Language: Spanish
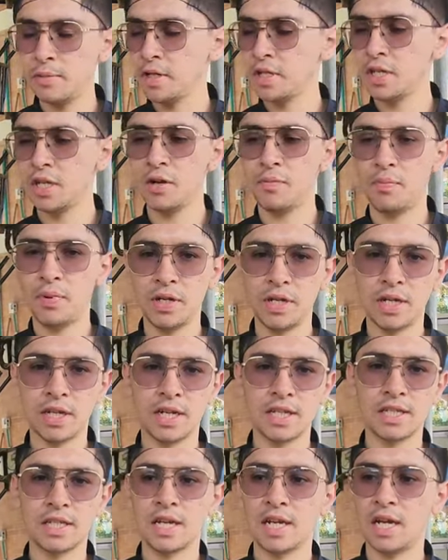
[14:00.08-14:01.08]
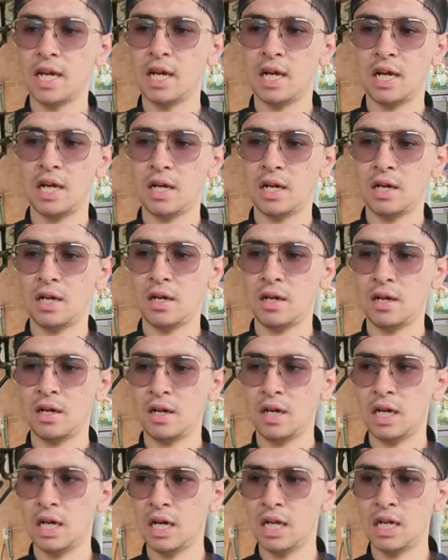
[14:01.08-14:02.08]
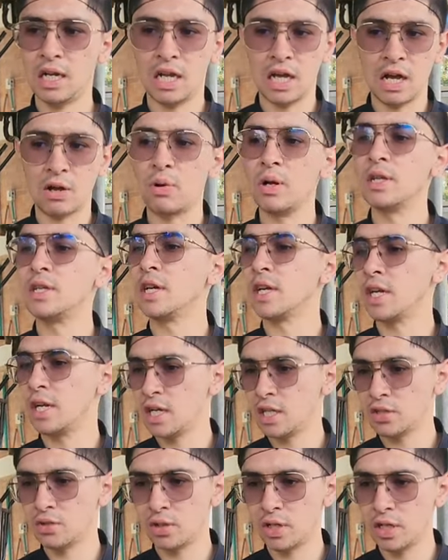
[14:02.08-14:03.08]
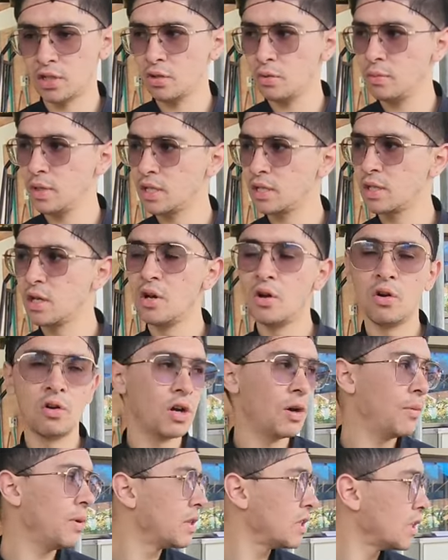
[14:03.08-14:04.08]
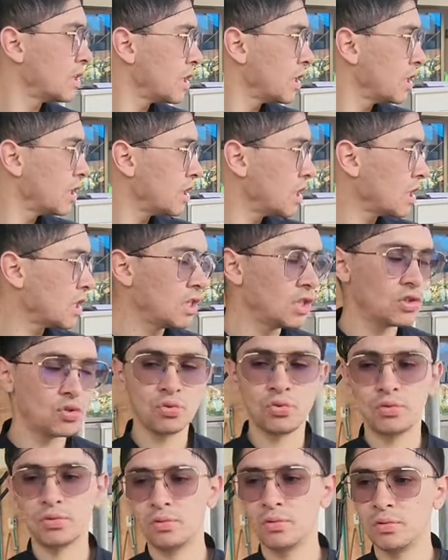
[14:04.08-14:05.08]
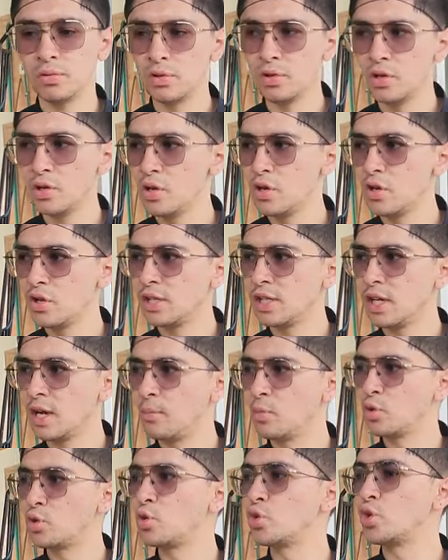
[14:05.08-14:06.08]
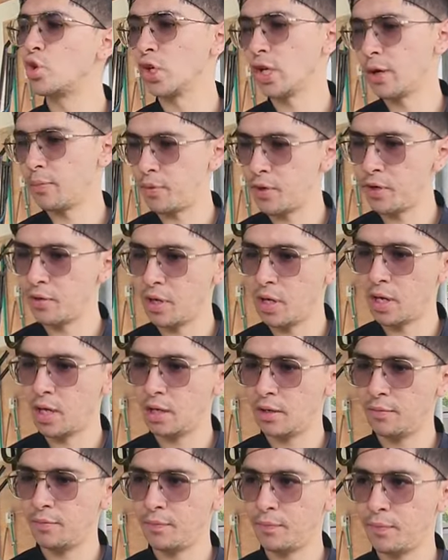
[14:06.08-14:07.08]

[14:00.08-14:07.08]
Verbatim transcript: de la mañana pueden ingresar a, a cualquiera de las zonas húmedas. Obviamente tienen aquí su Estamos su zona privada.